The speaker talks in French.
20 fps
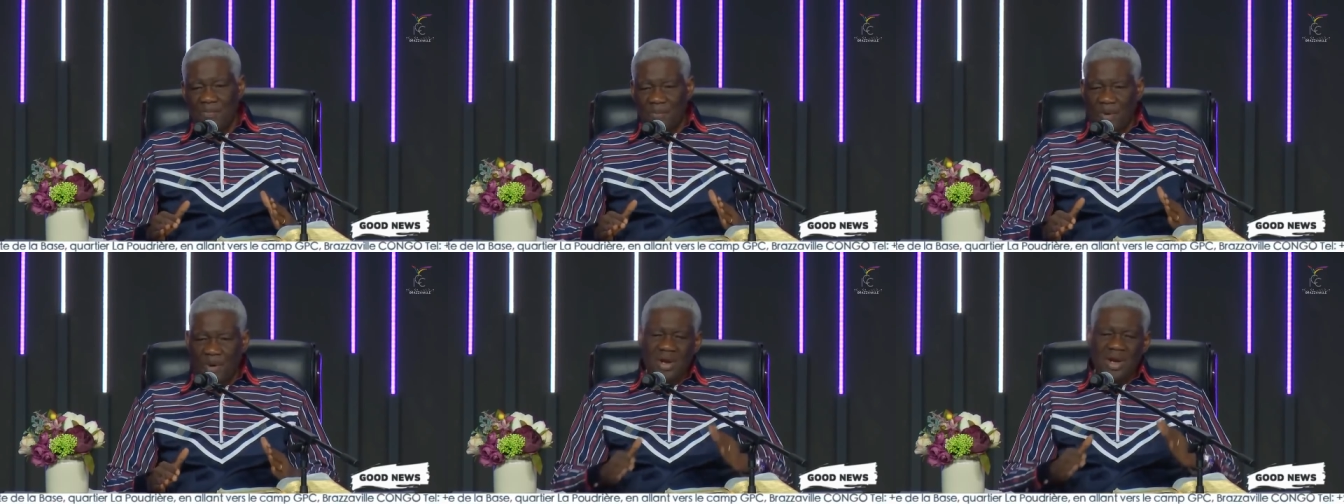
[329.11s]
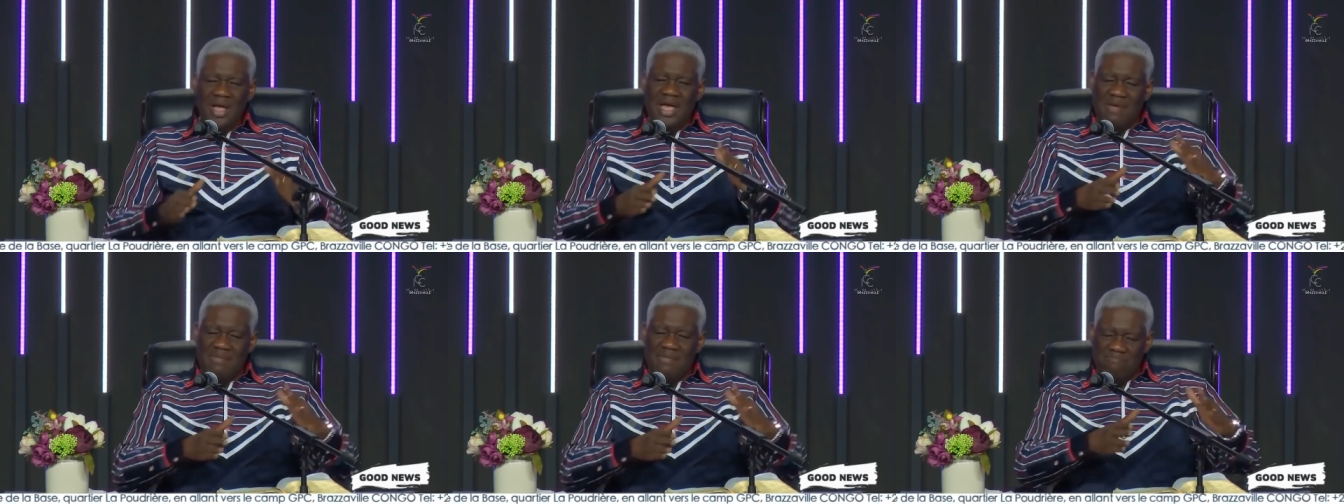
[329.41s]

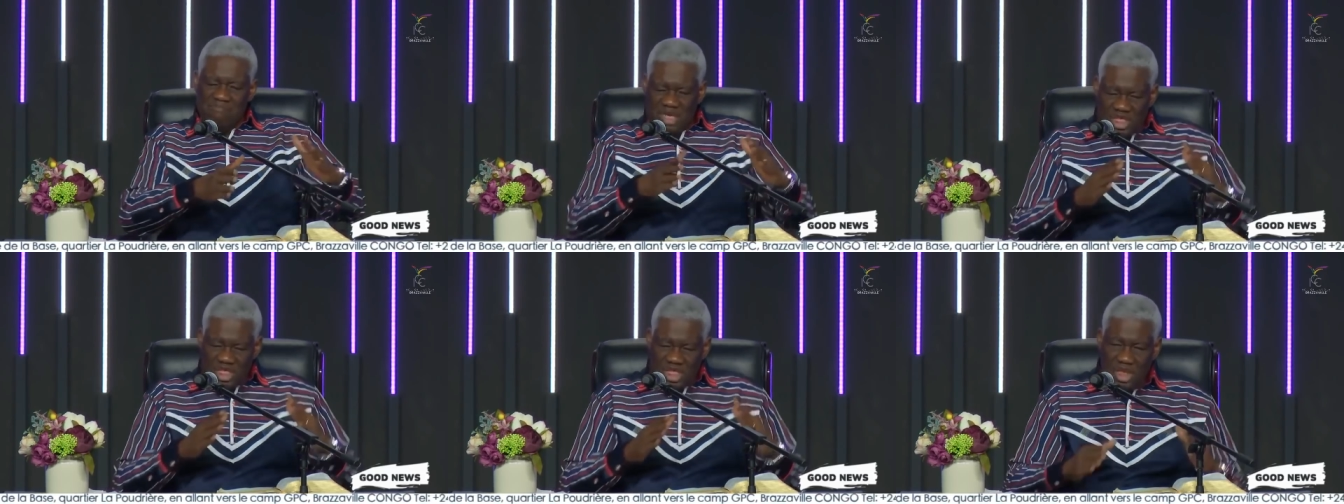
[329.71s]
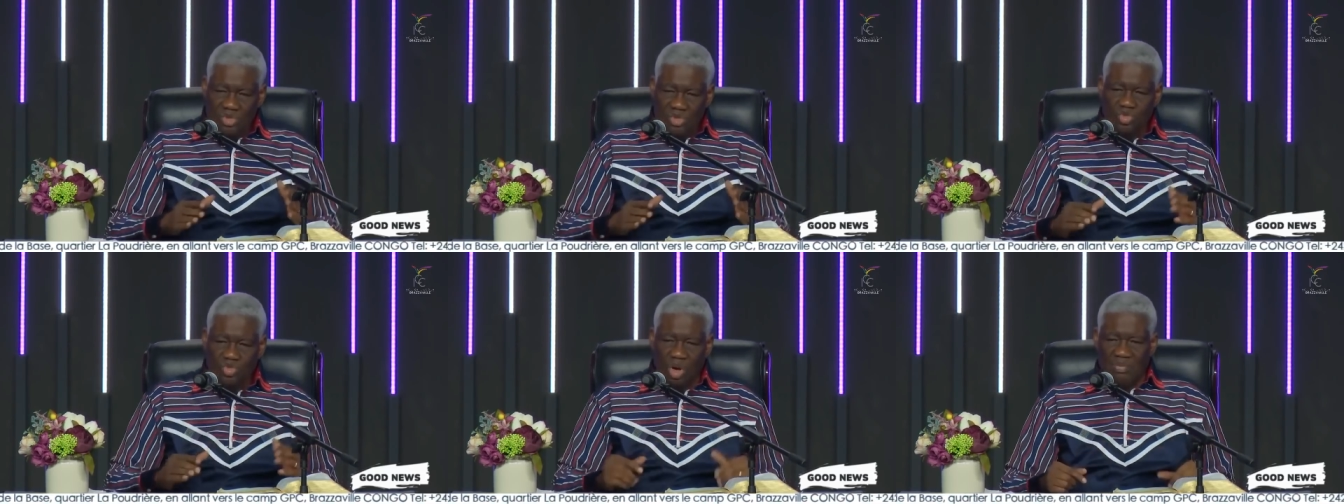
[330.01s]
Paul est un
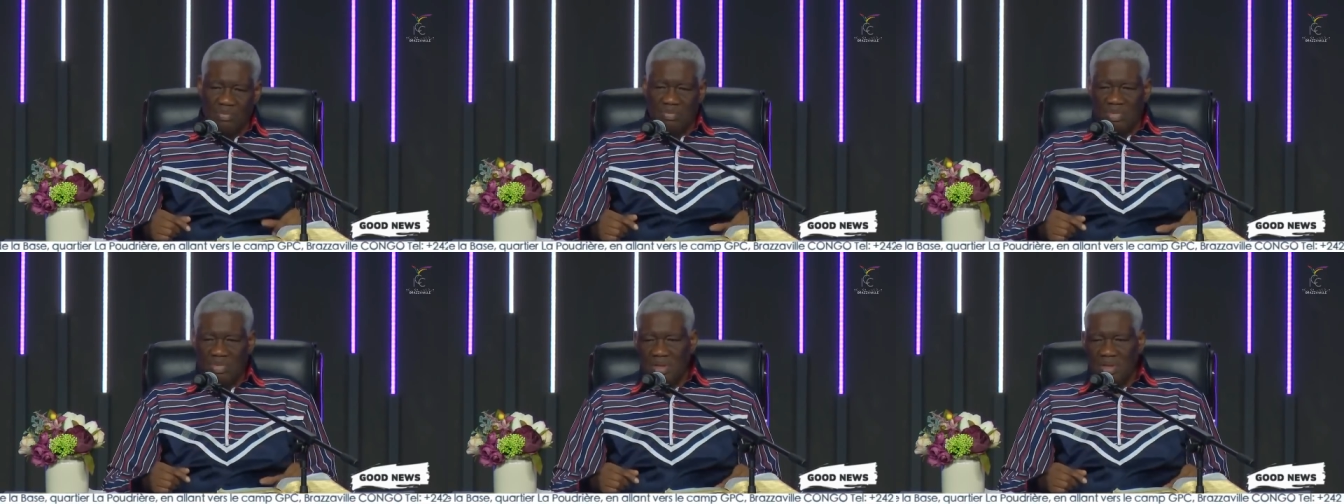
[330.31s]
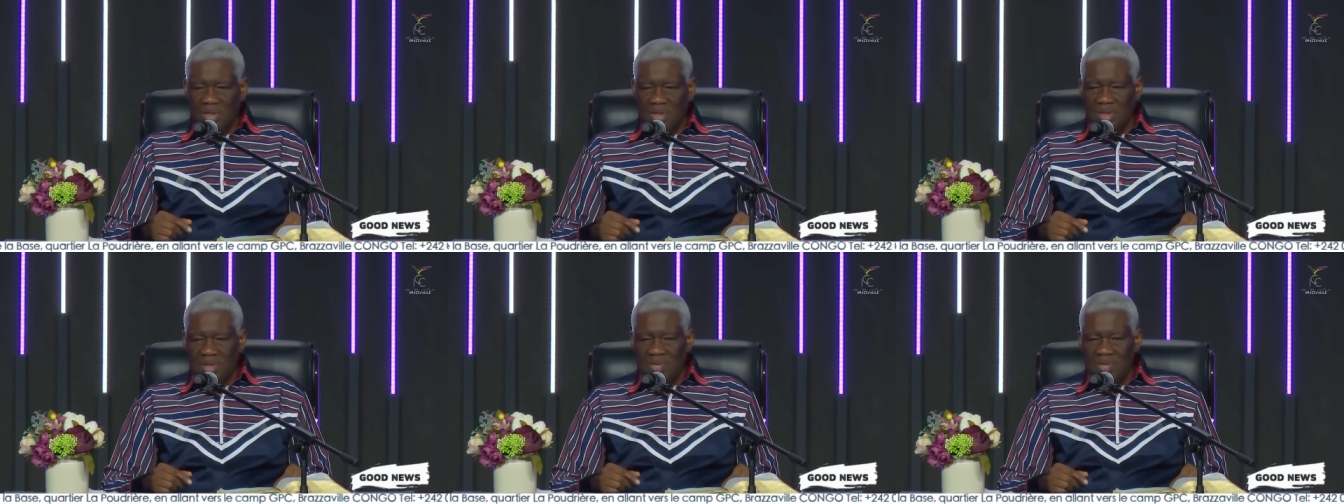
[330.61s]
méchant homme,
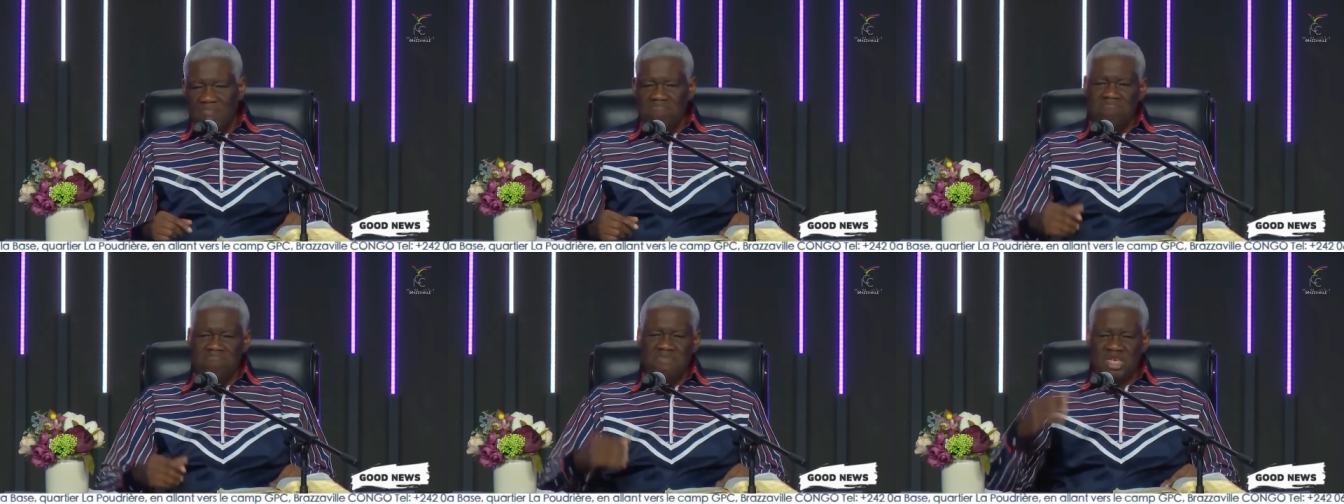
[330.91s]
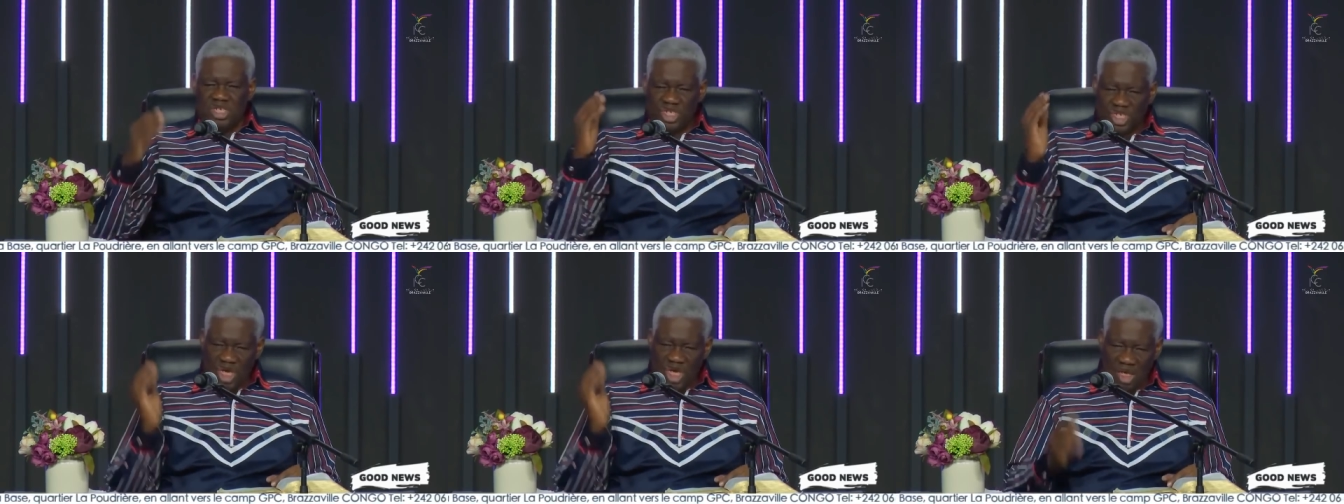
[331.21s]

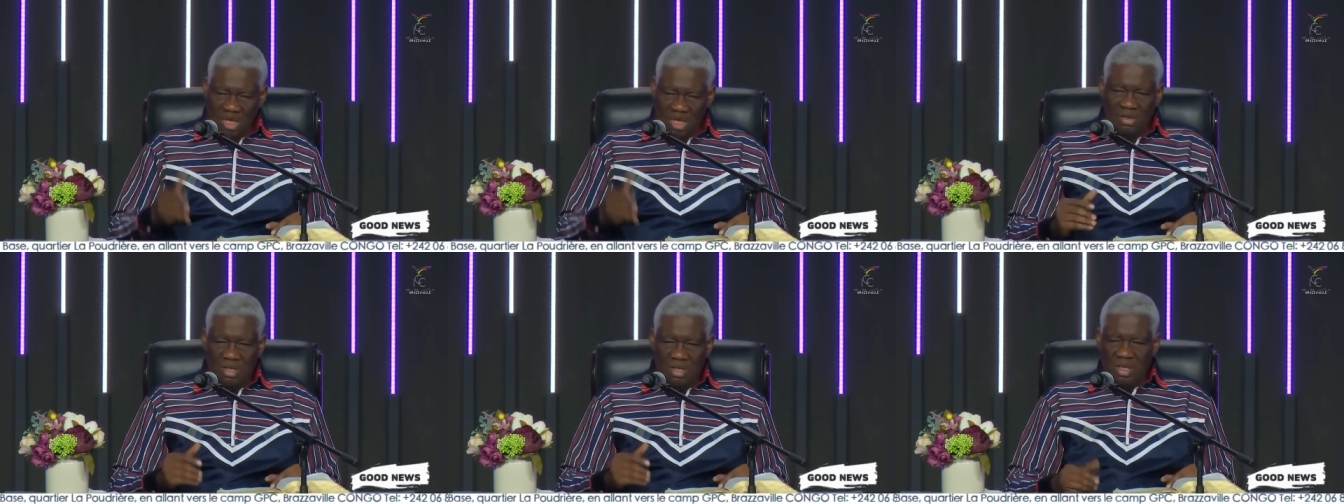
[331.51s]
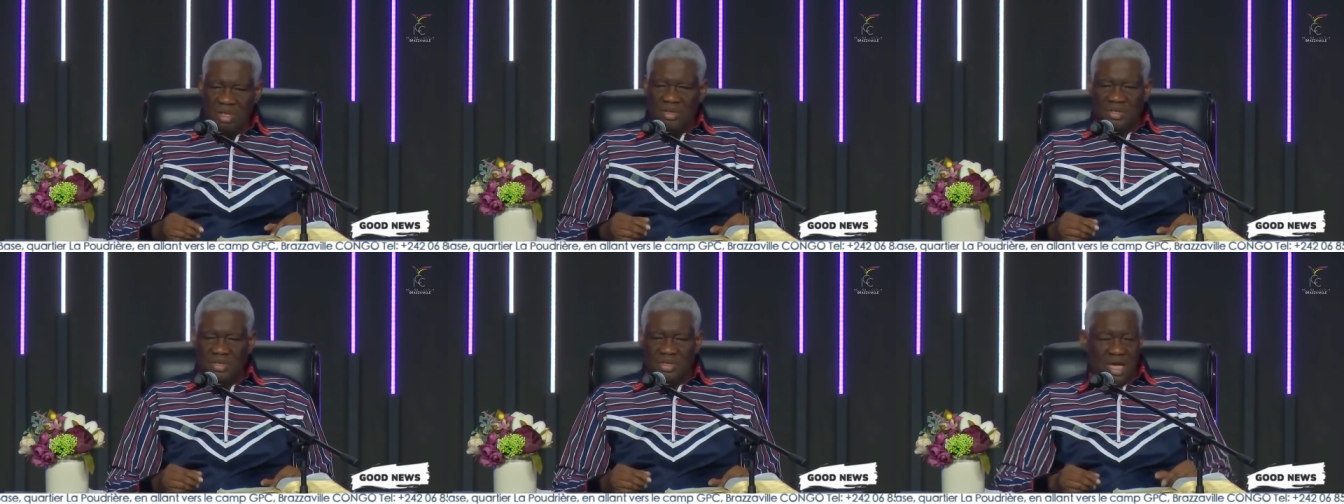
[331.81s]
méchant,
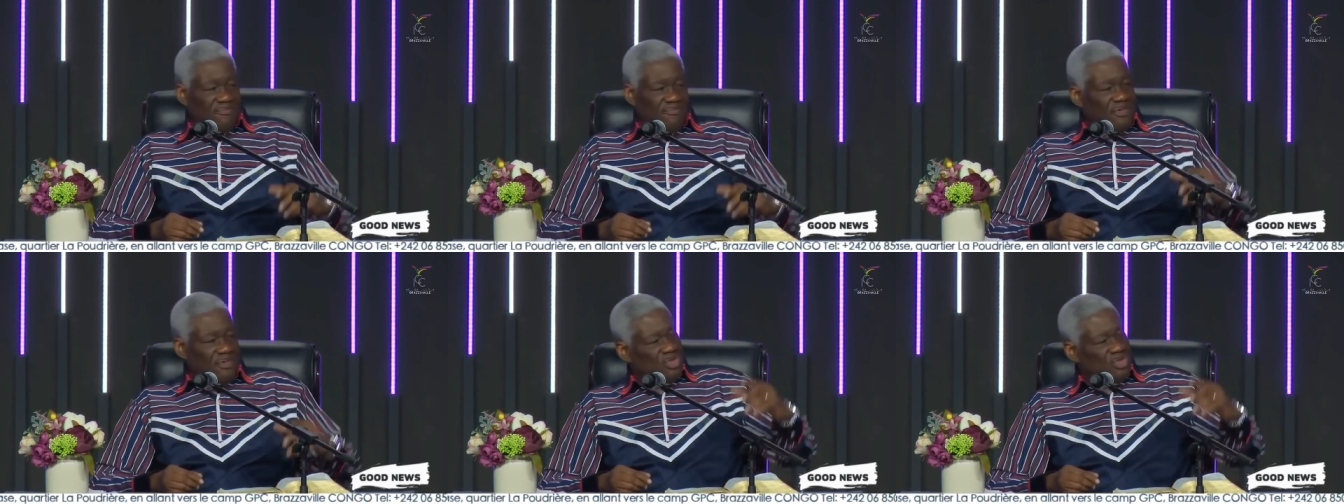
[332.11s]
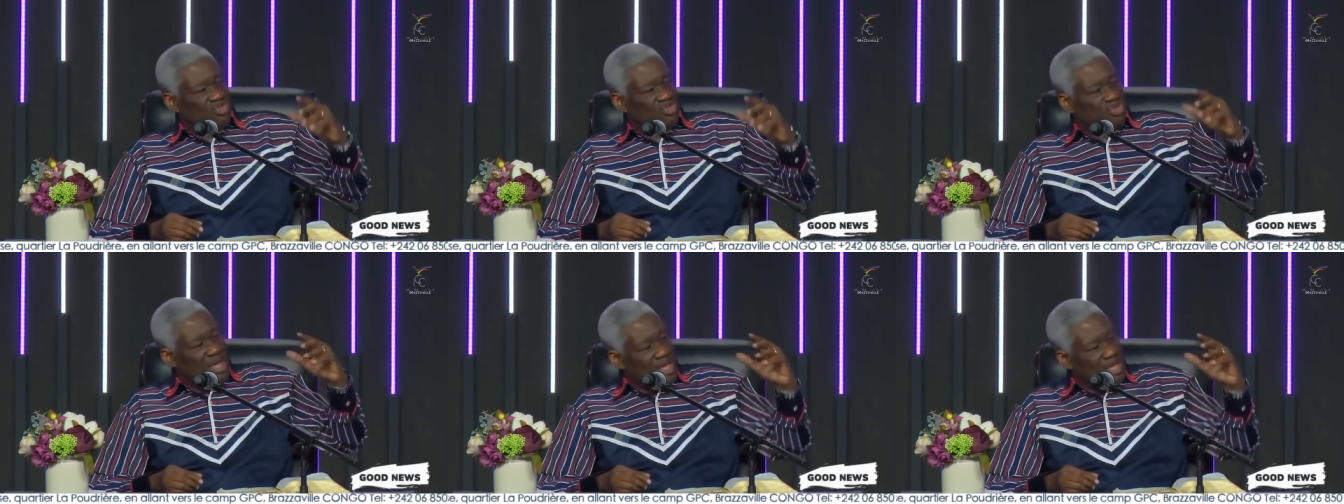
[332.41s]
qui a fait
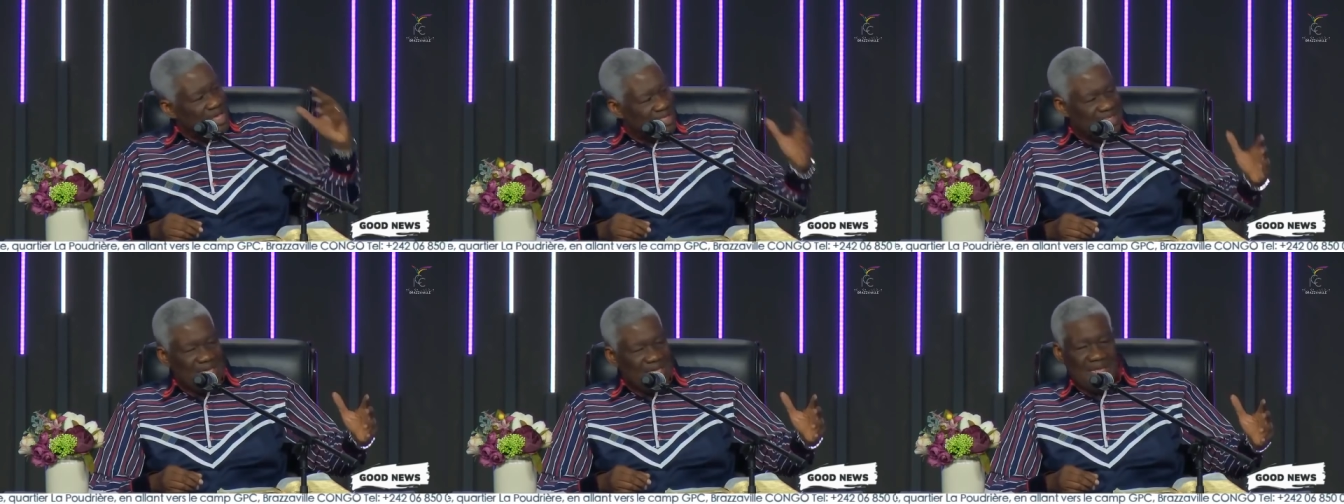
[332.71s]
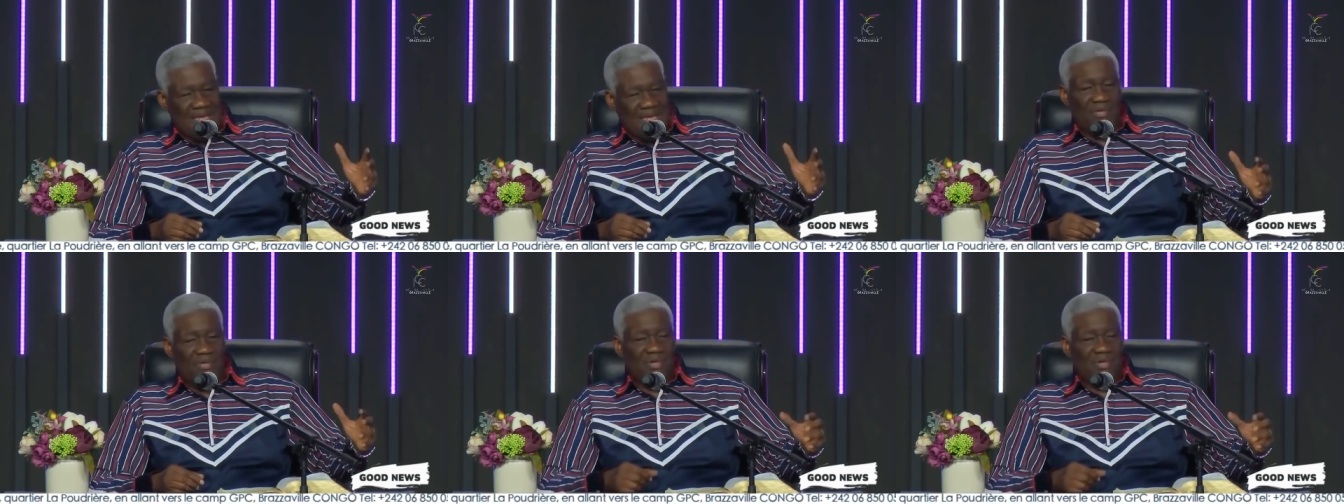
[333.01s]
tuer Étienne.